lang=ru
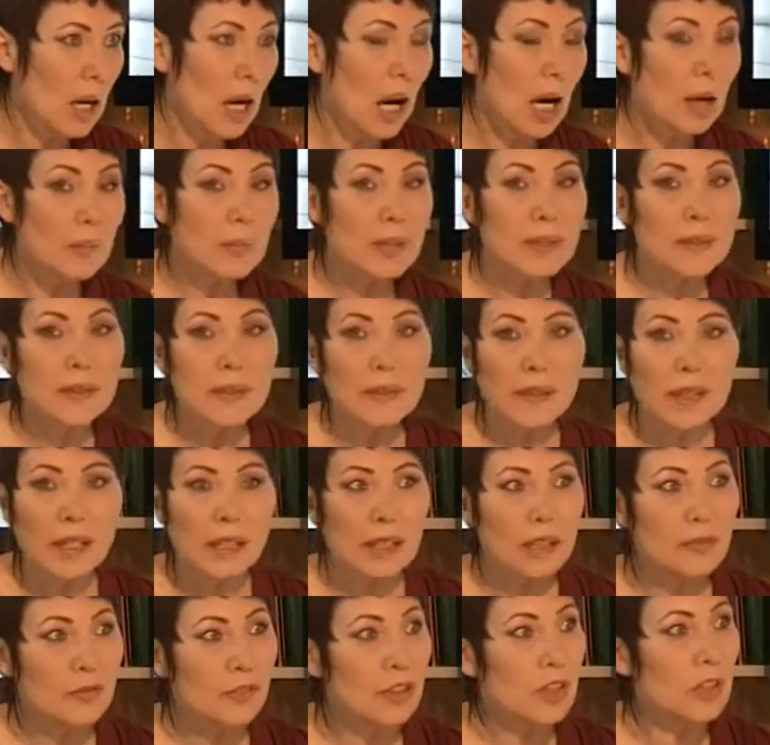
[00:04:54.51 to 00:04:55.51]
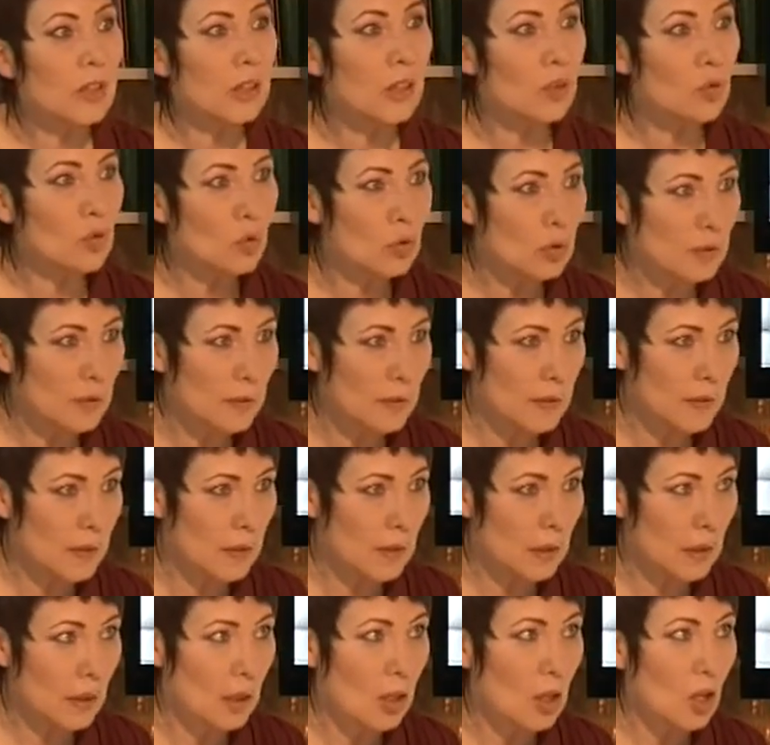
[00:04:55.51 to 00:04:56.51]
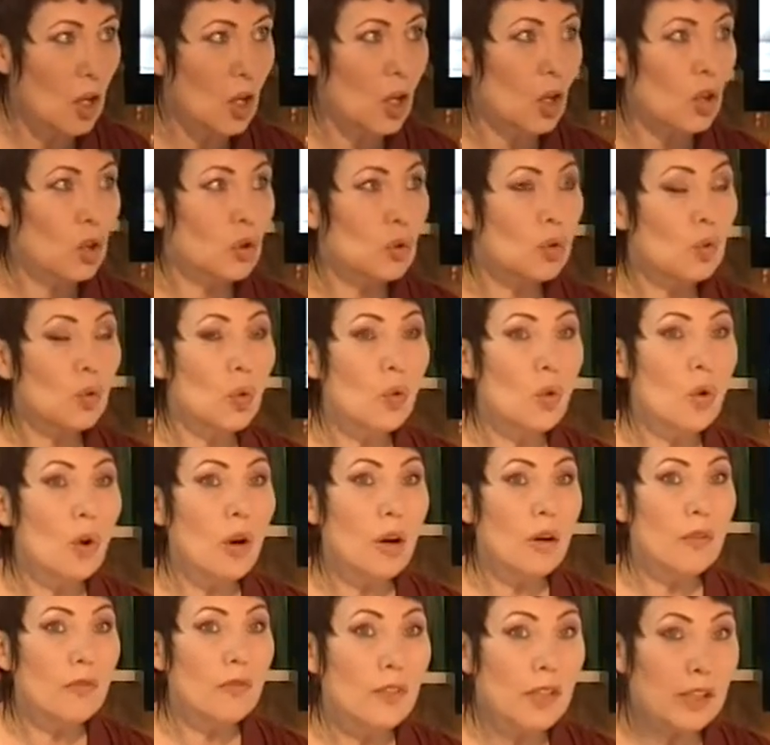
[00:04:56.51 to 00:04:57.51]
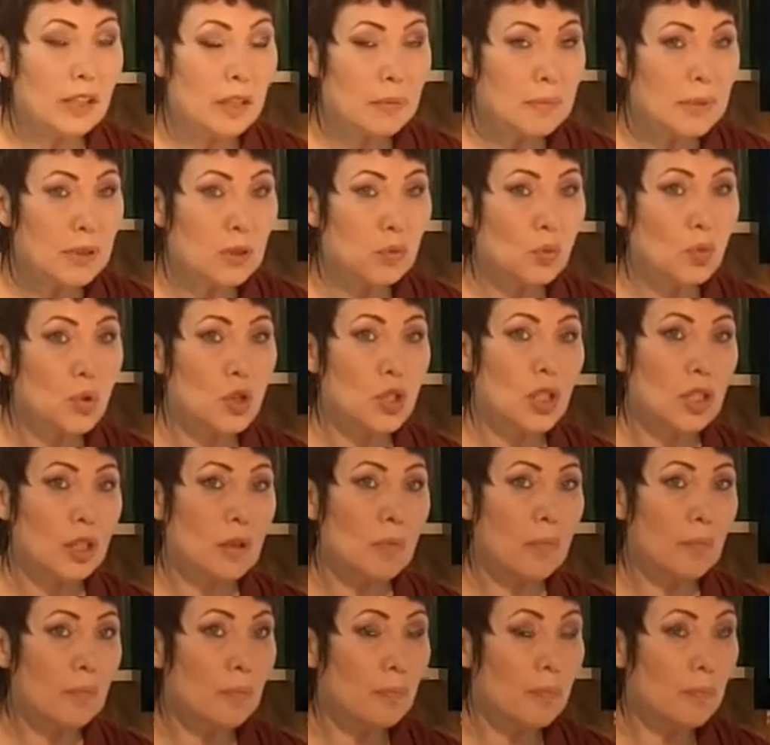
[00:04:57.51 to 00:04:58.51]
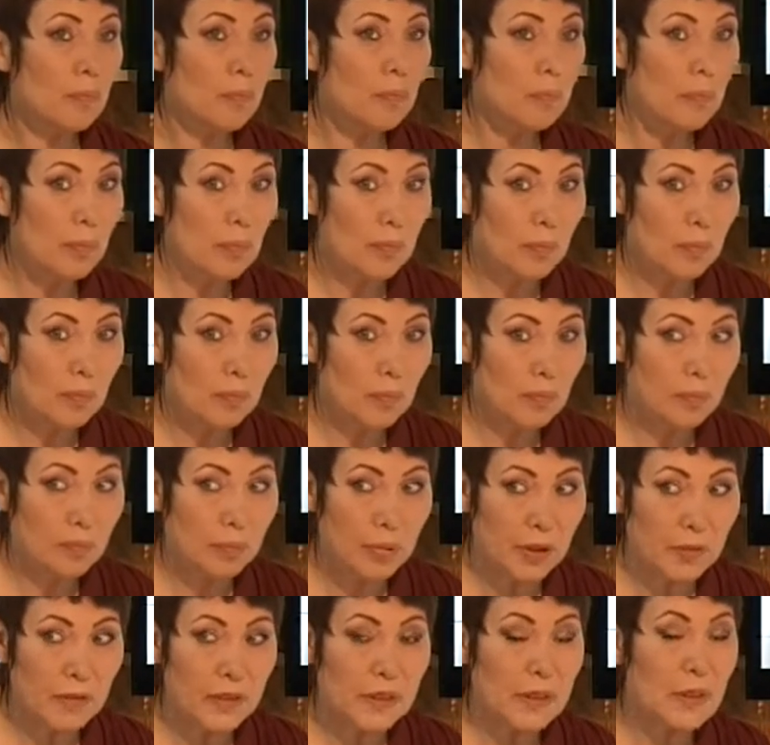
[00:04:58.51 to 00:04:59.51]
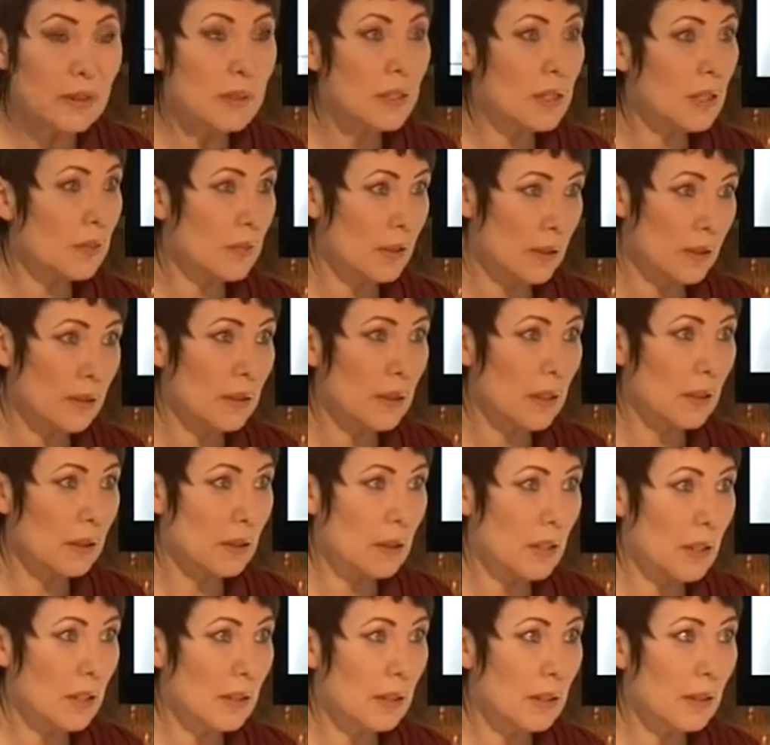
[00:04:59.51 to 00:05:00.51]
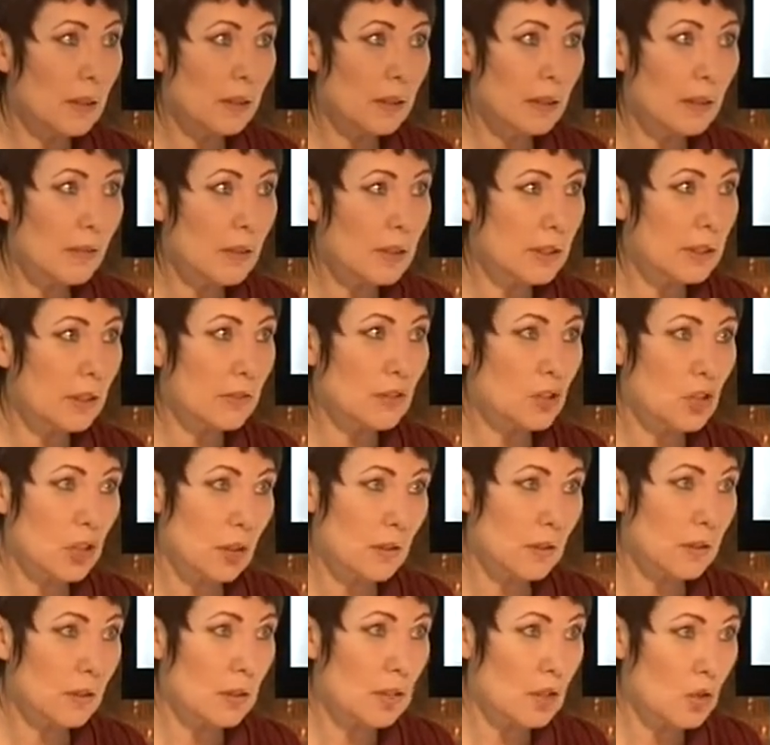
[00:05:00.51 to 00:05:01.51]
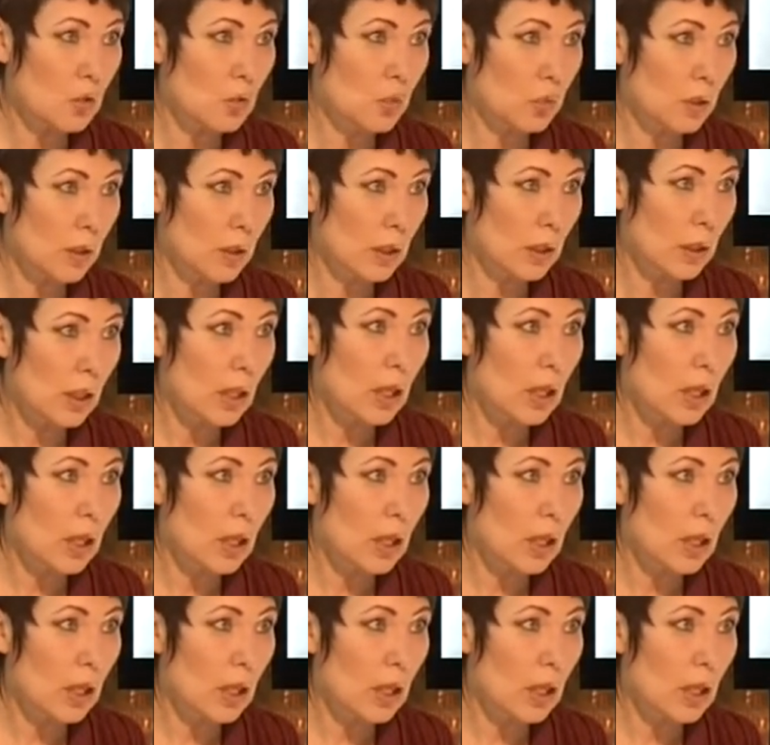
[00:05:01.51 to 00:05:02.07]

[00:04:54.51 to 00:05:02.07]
а меценатов не находится, то этом случае приватизировать театры и отдавать их в частные руки.